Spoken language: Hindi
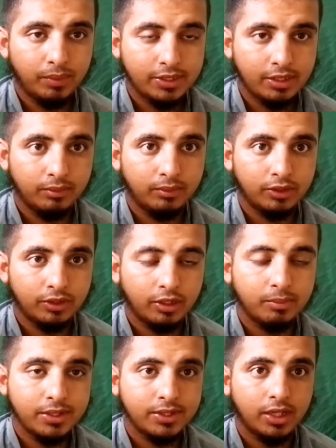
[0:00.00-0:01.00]
सी
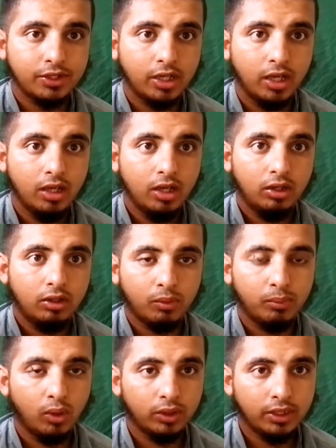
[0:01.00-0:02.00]
रमीज राजा और
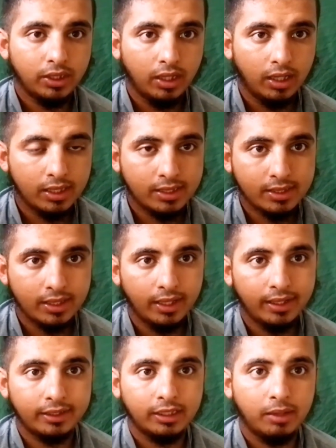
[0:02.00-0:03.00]
बहुत ही अच्छा
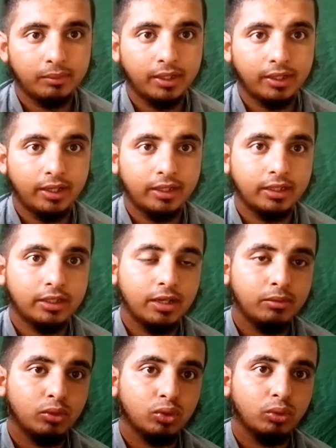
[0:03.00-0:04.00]
इकदाम कर रहे थे
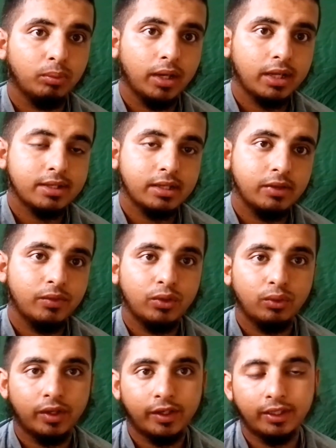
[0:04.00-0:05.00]
टीम को दोबारा से
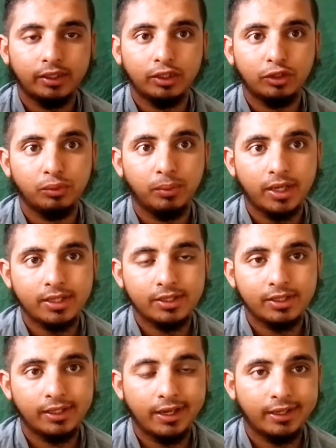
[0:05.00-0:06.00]
रिवेन्यू कर रहे थे दोबारा से
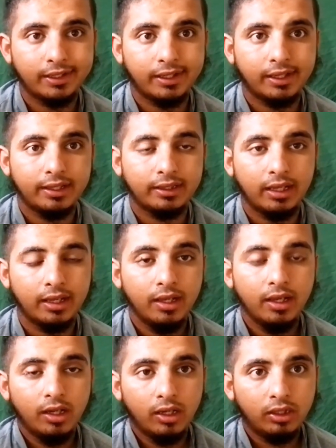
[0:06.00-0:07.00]
जनरेट कर रहे थे
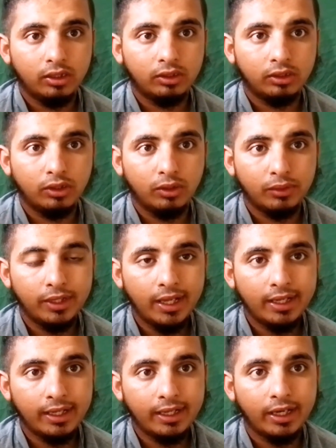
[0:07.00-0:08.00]

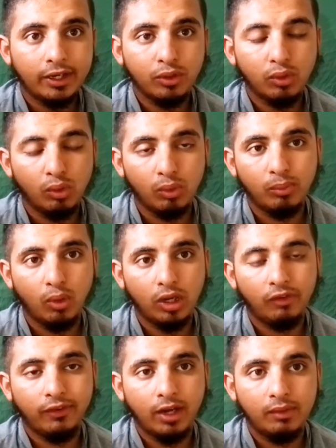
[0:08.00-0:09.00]
नए नए खिलाड़ियों को
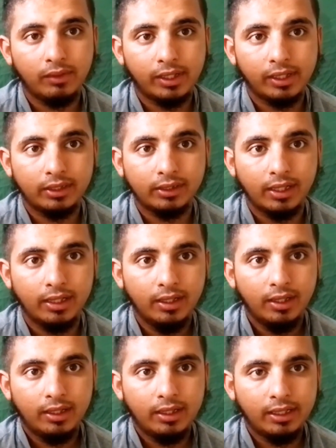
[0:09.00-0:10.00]
मौका फराहम कर रहे थे
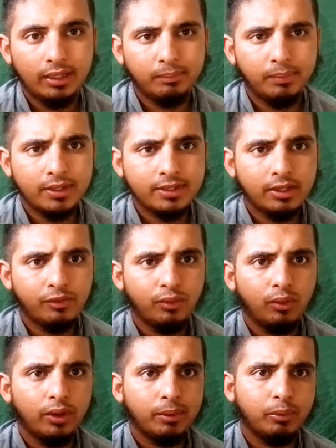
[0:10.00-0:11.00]
लेकिन फिर से
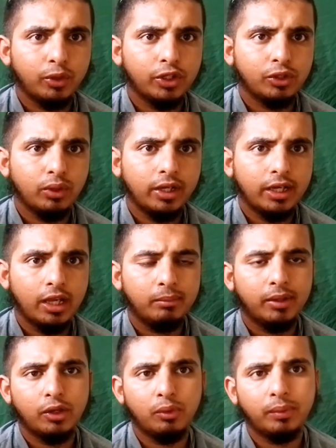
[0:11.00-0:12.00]
वो एम्पोरिटो टोले ने
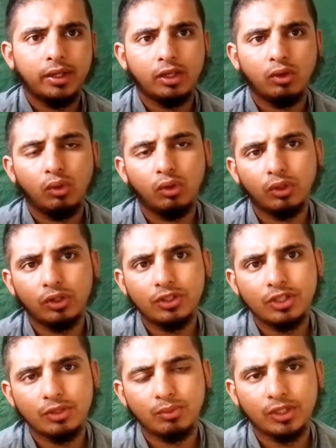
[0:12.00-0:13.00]
हमारे ऊपर एक और
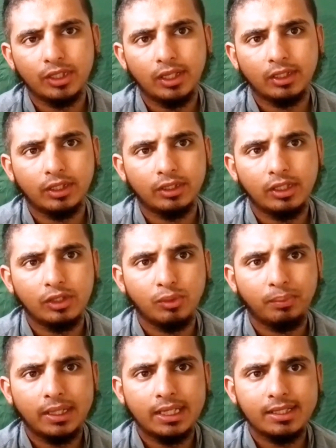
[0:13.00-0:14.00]
चीज़ मुसलत करती जो
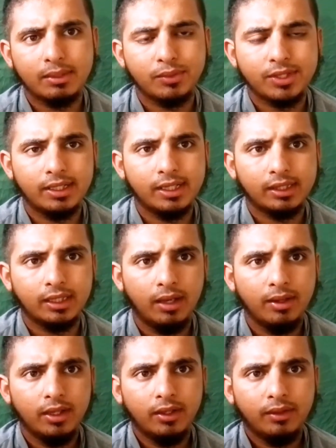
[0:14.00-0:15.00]
पहले से मुसलत
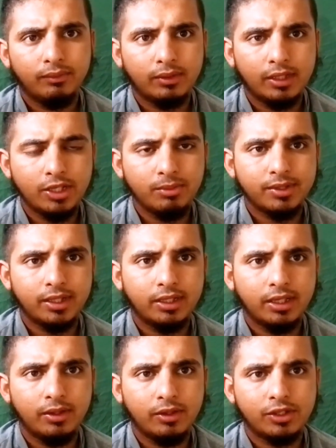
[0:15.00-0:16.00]
था नजम से
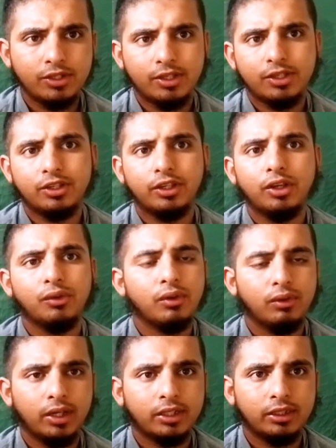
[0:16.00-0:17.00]
थी जिसकी चिड़िया
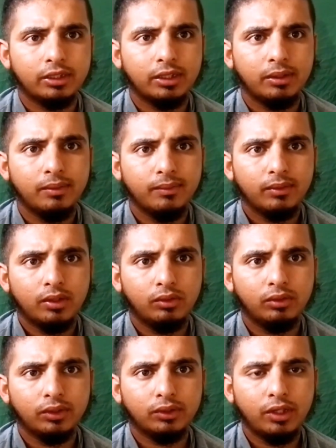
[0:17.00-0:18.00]
उड़ो करती थी
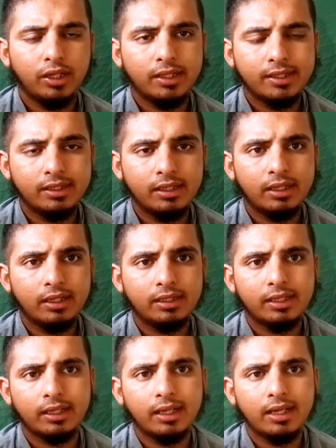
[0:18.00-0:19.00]
वो तो ना
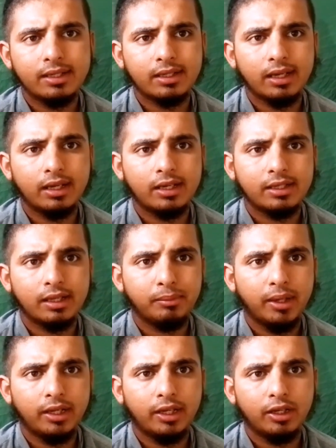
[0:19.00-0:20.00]
जर्नलिस्ट है ना
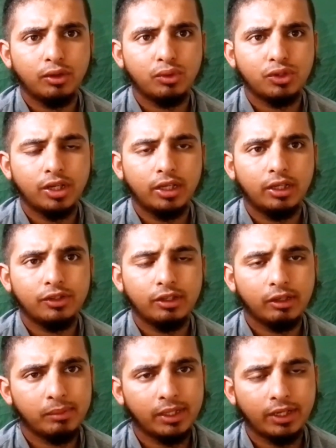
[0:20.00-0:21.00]
चेयरमैन है ना कुछ है ना इसने
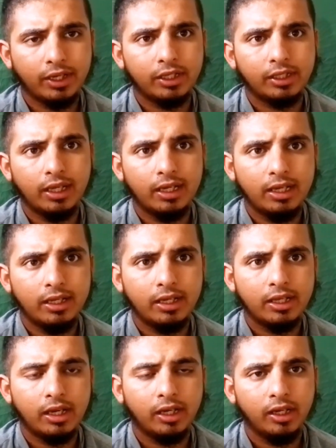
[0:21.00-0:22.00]
कभी क्रिकेट खेली ही
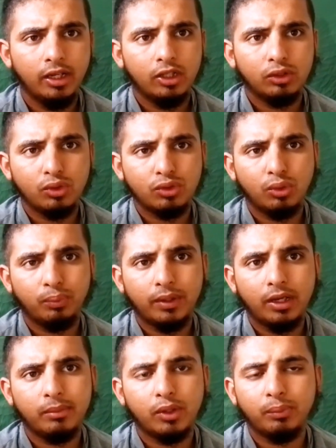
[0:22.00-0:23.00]
नहीं यार तो उसको फिर
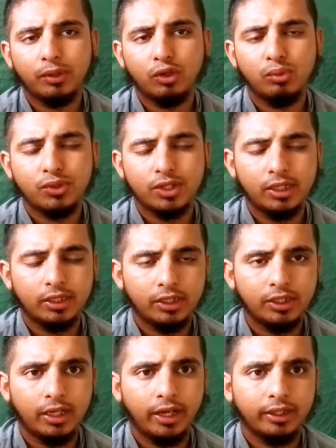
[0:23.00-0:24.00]
हमारे ऊपर क्यों मुसलत
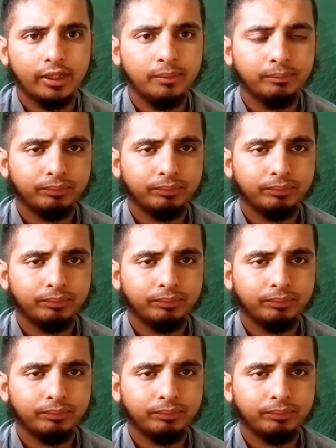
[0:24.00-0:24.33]
कर दिया गया था